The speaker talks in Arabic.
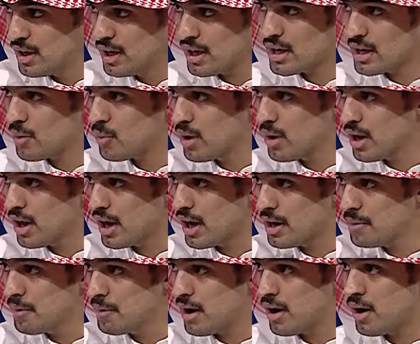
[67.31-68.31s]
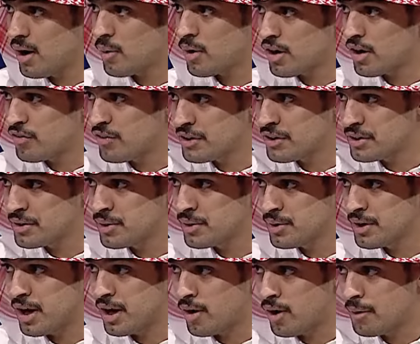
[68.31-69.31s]
لك والله ما اوقفني
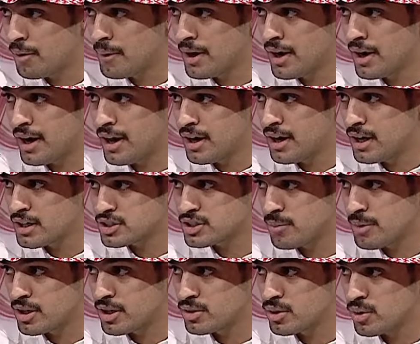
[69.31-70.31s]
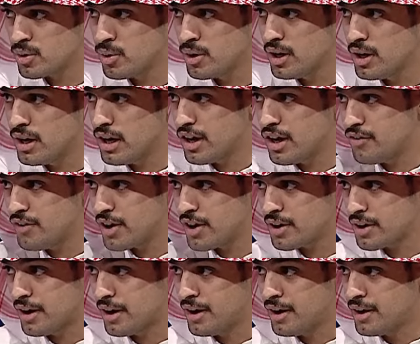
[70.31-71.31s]
هنا ومنع الناس من الدخول الا
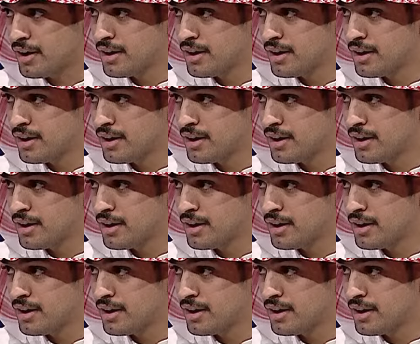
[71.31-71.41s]
فقره